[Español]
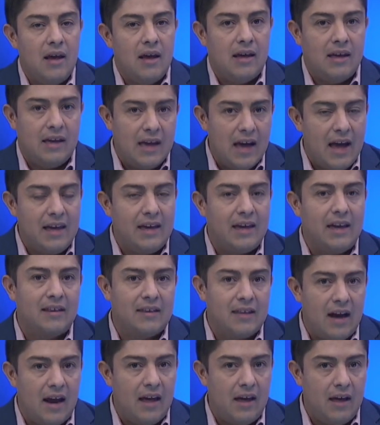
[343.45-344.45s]
y hay que
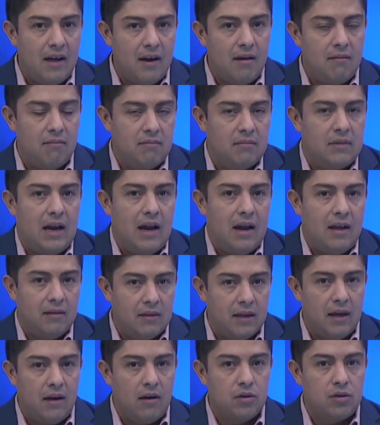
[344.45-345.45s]
traer
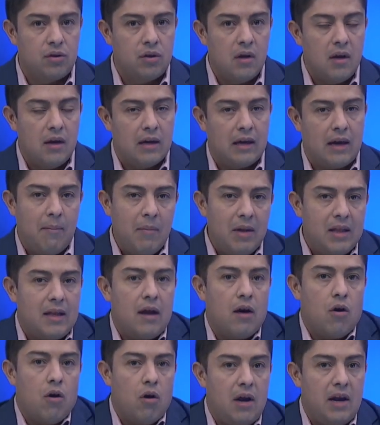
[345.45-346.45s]
delanteros que
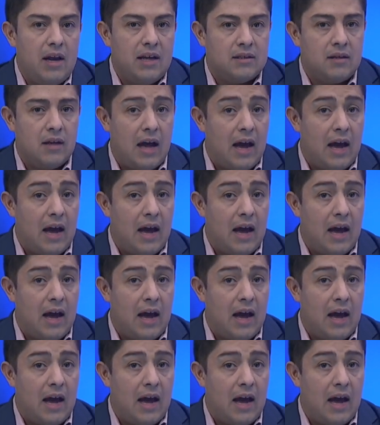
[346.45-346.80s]
metan goles.